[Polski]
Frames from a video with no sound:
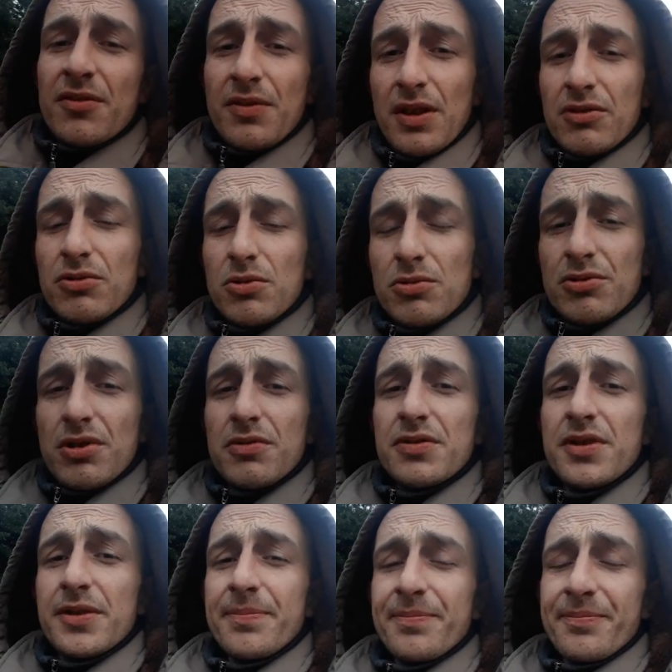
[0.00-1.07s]
Wasz udział w
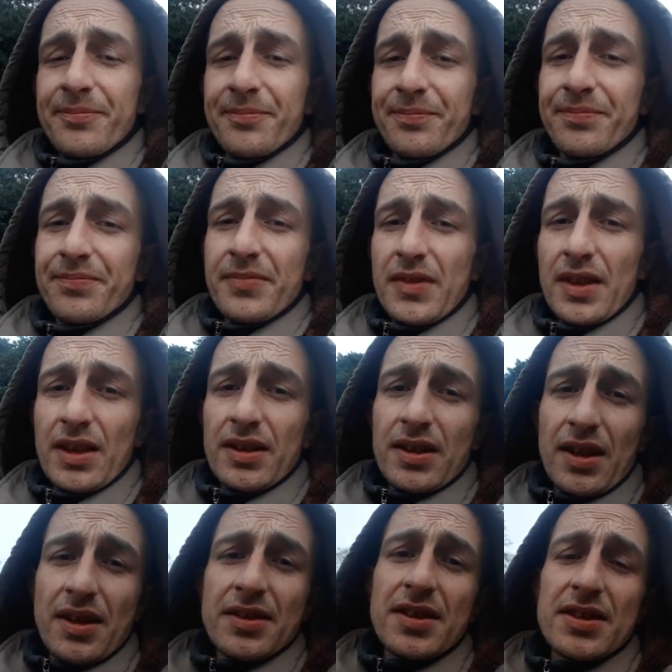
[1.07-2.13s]
tym mm,